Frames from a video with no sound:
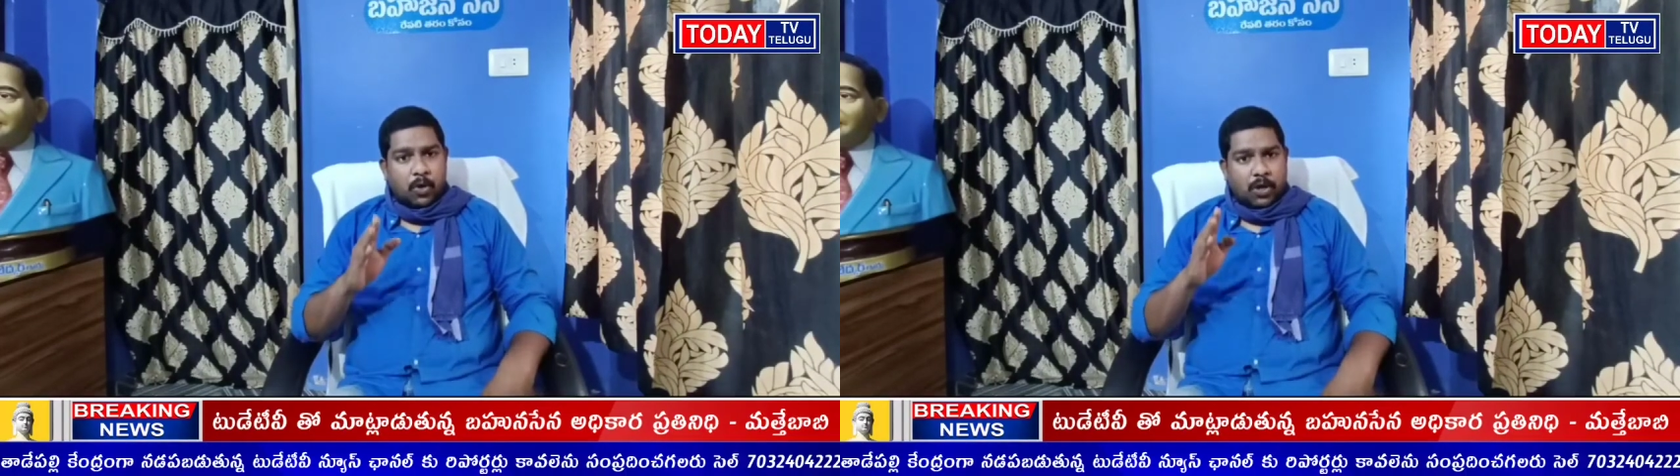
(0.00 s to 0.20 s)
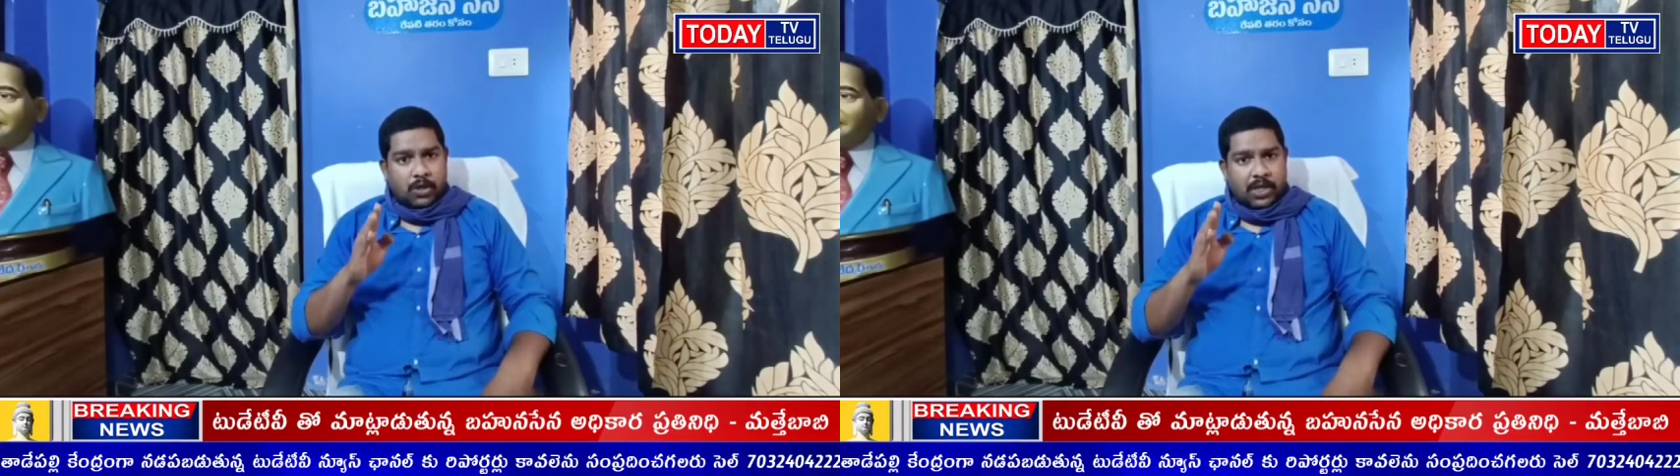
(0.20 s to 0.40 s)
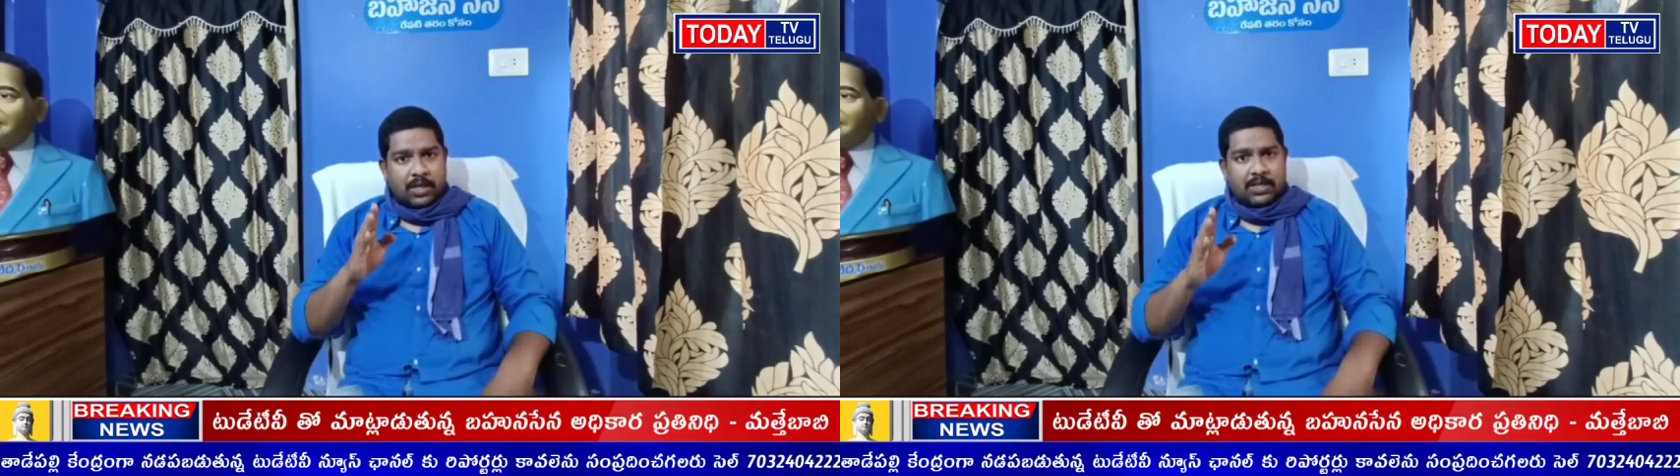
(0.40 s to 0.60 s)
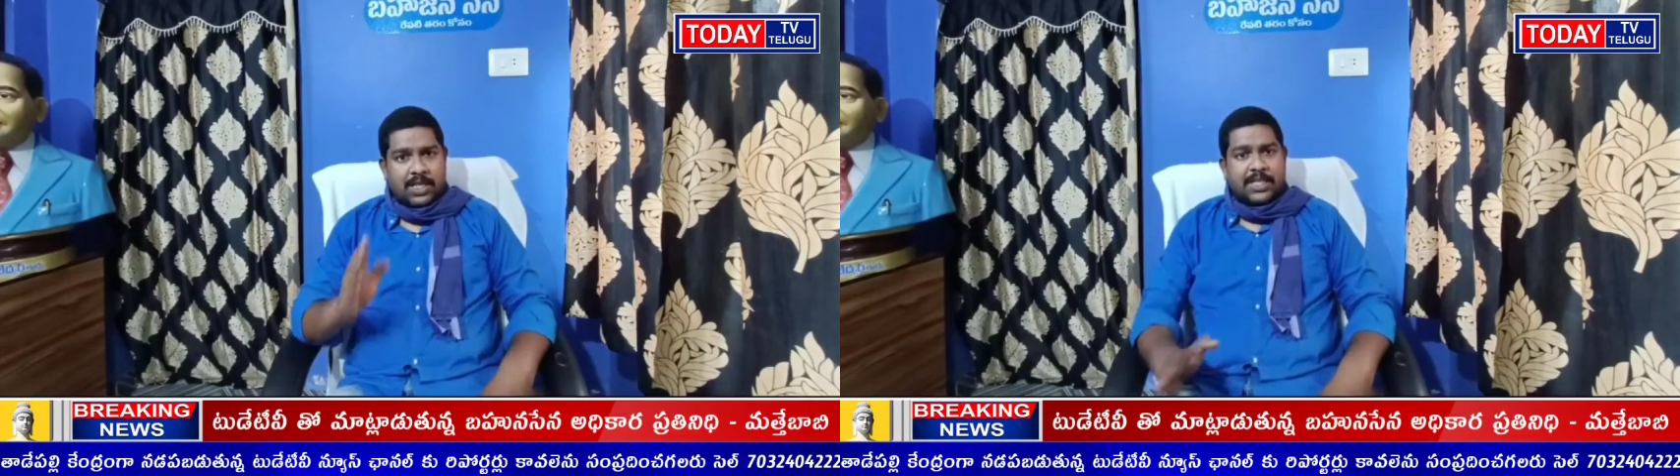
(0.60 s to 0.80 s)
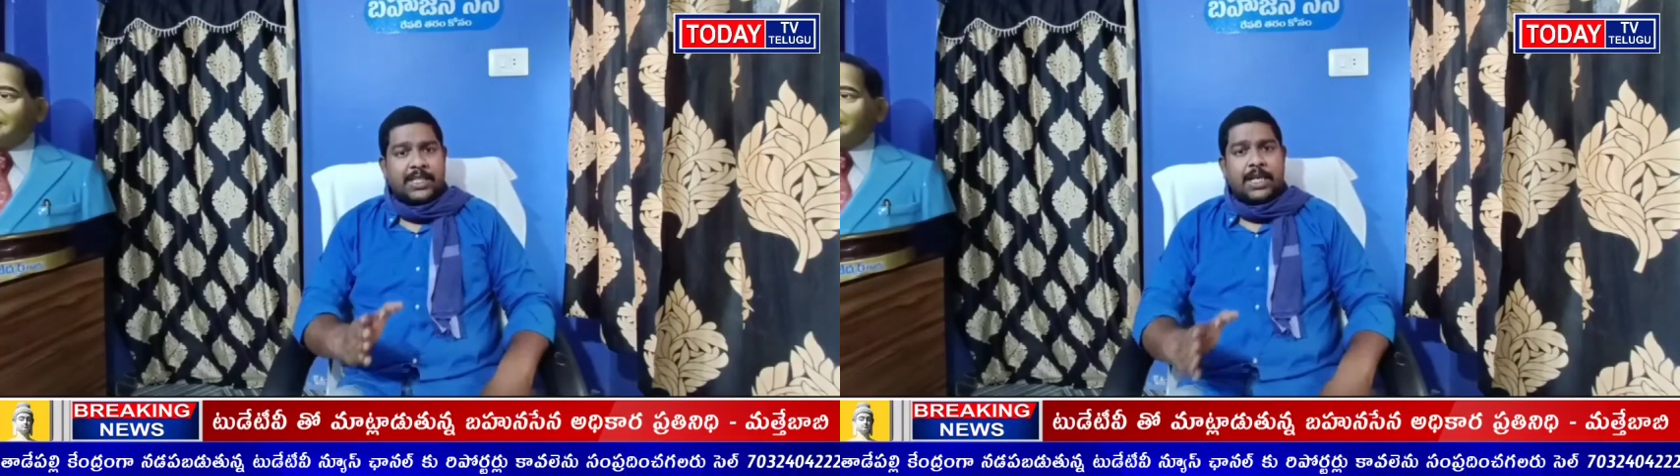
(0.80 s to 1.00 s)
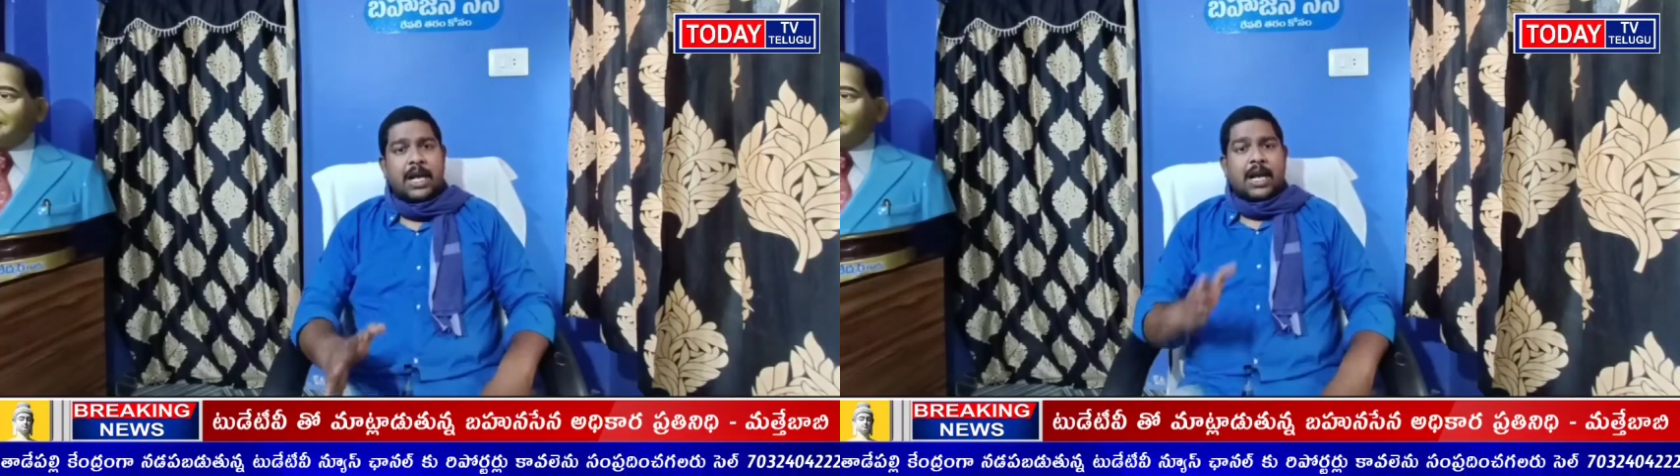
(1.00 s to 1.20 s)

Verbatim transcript: పునరుద్ధరణ చేసి